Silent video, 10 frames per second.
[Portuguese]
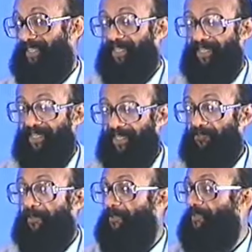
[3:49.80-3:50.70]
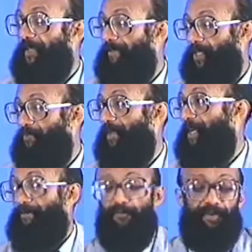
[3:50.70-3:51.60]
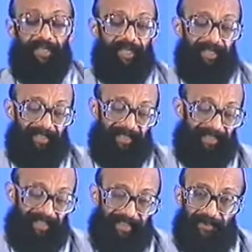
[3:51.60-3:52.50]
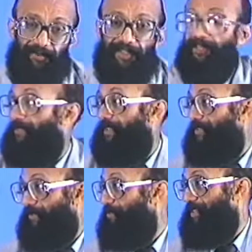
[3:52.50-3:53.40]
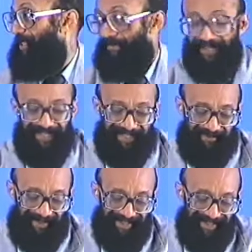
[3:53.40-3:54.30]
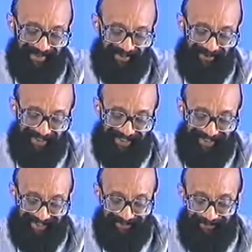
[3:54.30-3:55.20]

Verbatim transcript: Né? Eu também não saberia explicar por que as crianças gostaram tanto também. Não sei explicar também. A senhora... Né?